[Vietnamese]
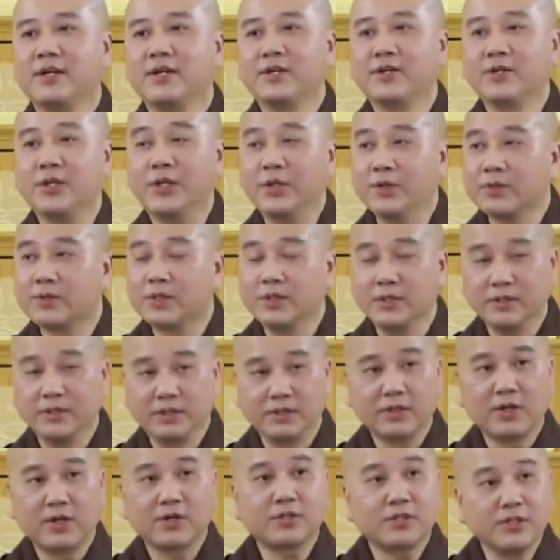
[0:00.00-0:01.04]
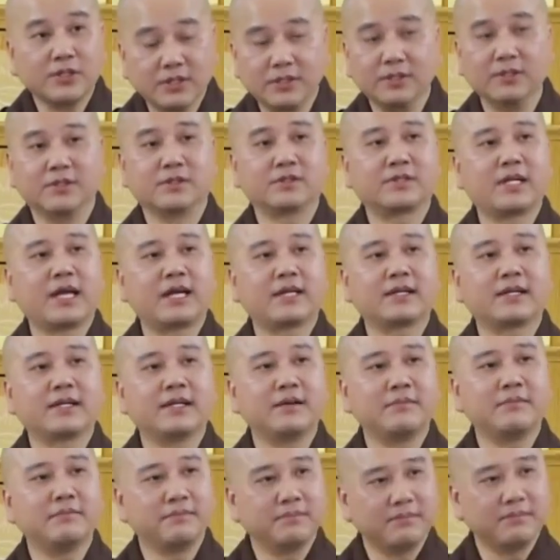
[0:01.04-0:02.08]
Nếu tượng nó chưa được trang
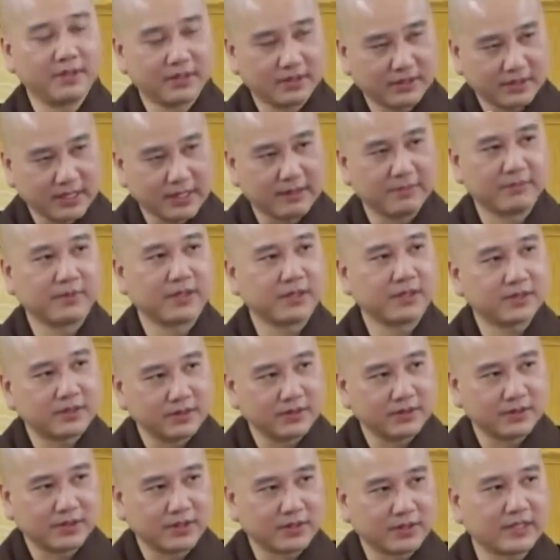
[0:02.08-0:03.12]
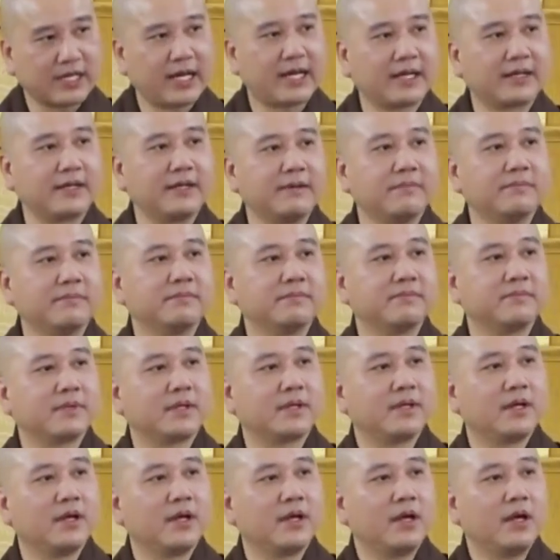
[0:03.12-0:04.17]
nghiêm, mình tìm cái tượng cho trang nghiêm.
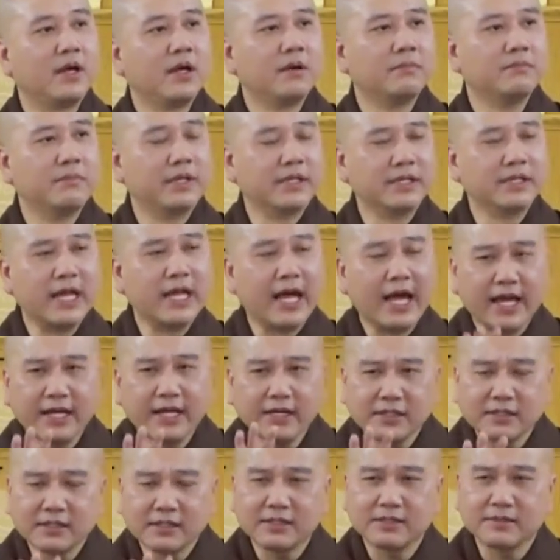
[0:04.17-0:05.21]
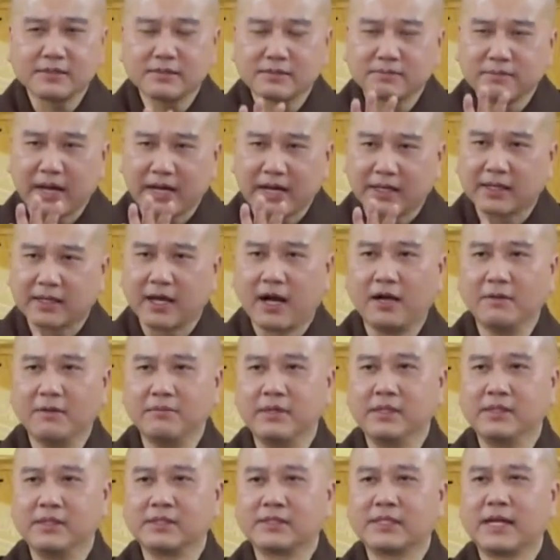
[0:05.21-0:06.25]
Mình để bàn thờ
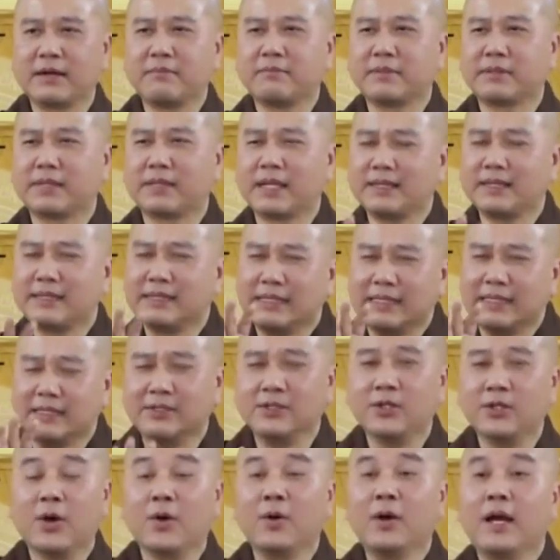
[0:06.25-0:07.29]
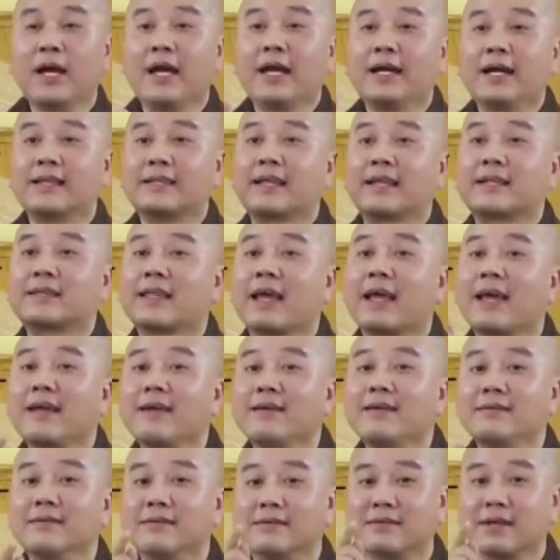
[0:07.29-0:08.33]
mình sao mà ta nhìn vô, ta
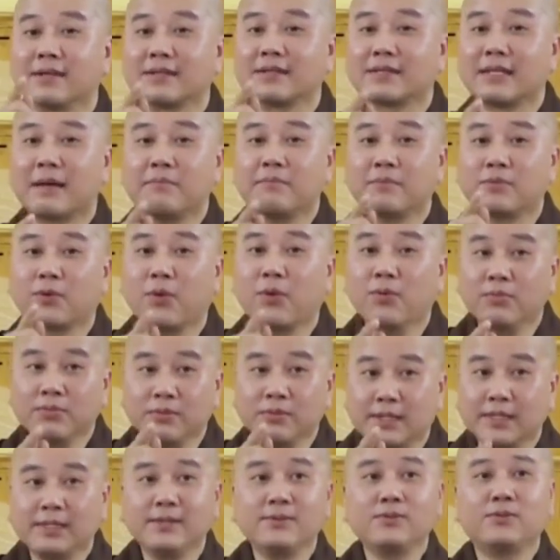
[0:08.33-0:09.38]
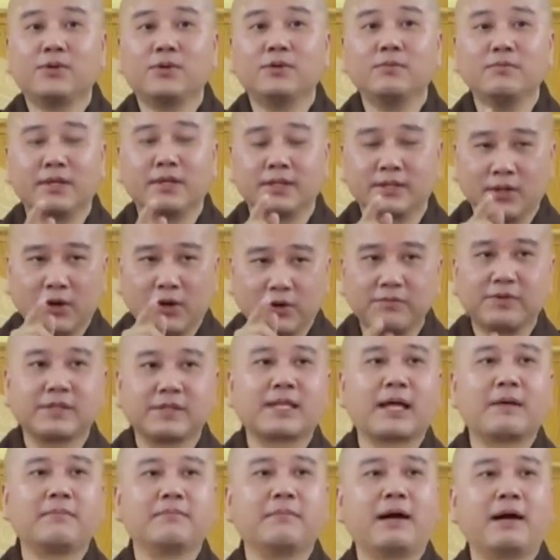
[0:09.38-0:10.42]
thấy được cái tâm cung kính của mình đối với
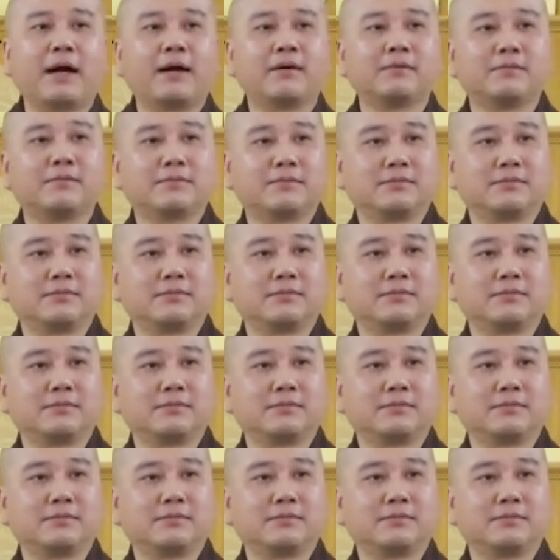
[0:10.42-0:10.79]
Tam Bảo.